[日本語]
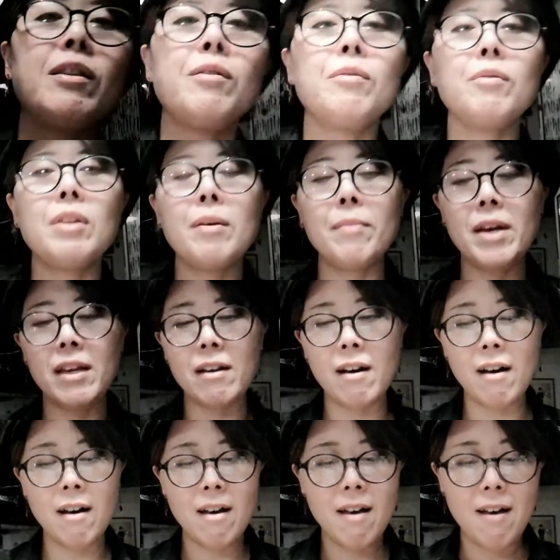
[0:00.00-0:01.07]
んっていうお名前
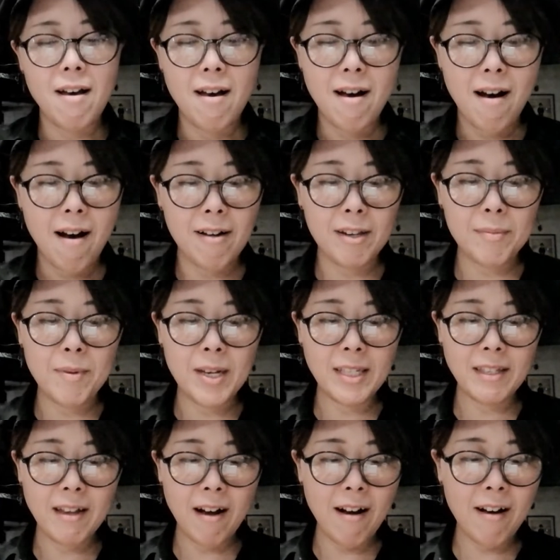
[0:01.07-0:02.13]
がありま
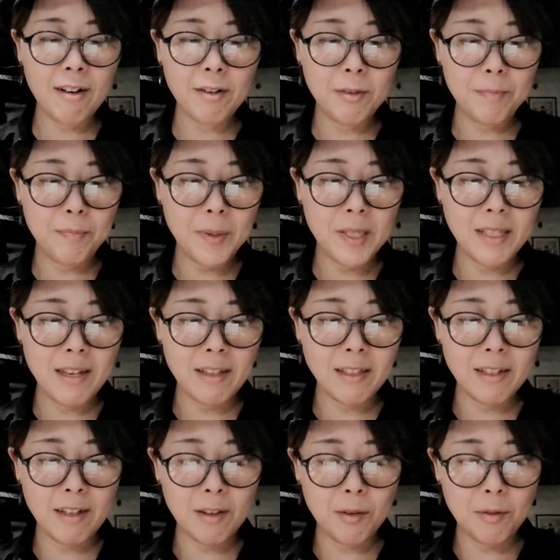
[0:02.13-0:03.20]
した。ああ、グッピーさん
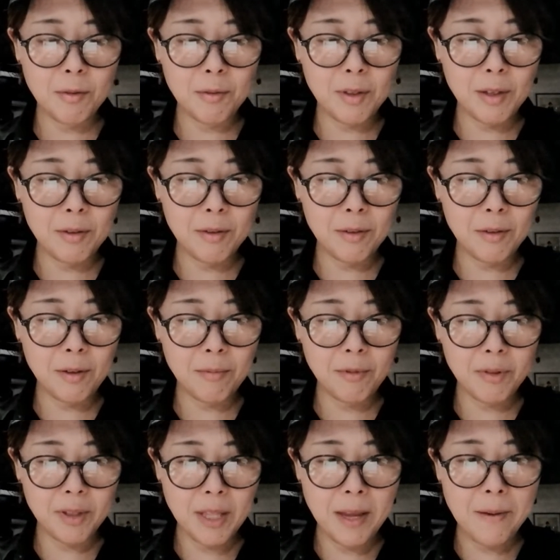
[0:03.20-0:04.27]
ちゃんと乗ってると
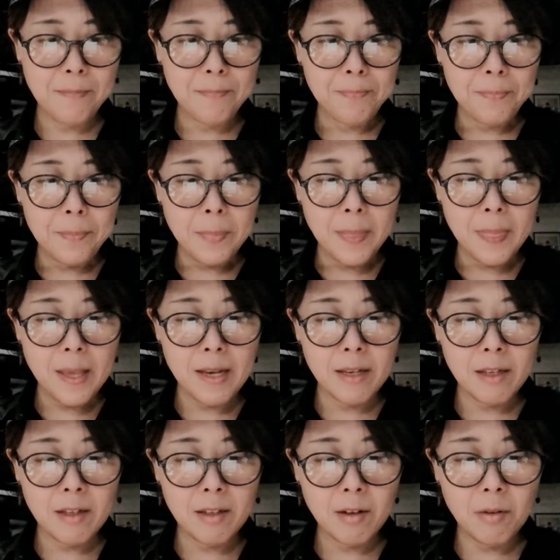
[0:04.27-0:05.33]
思って。
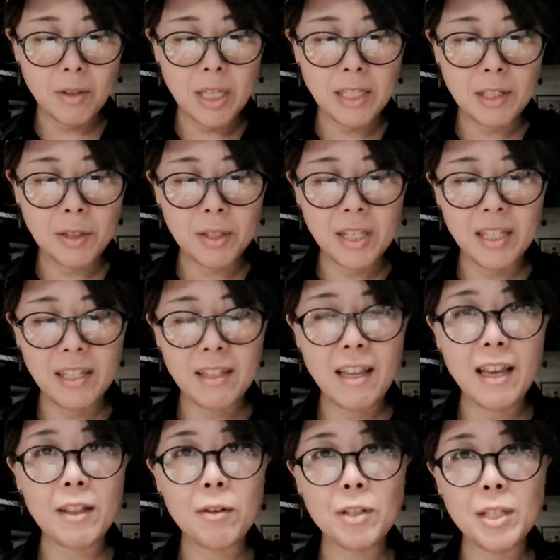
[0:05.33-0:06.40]
で、同じ月に
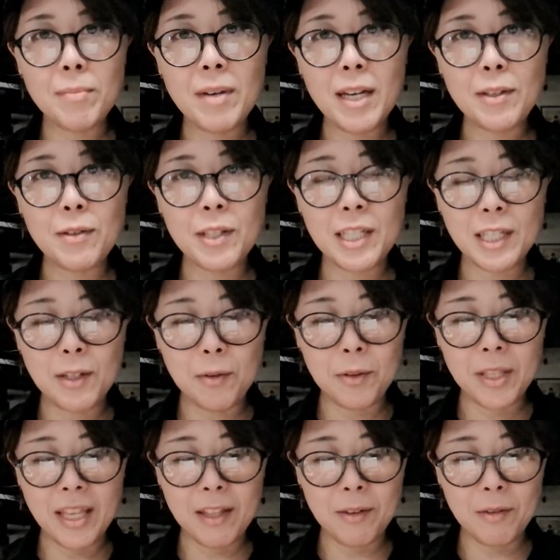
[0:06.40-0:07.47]
ね、野島屋寿商
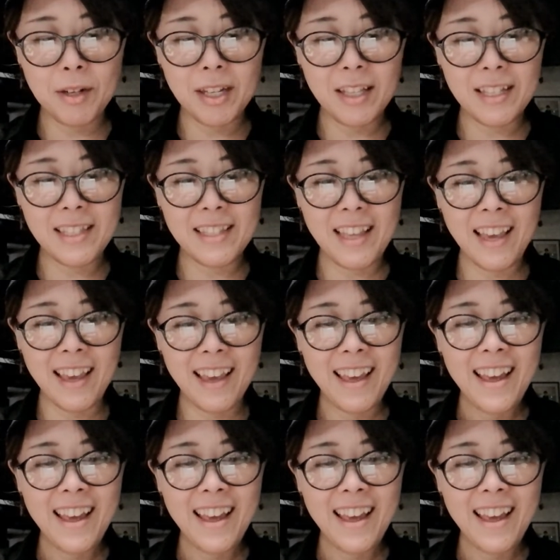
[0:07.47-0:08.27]
店とかですね、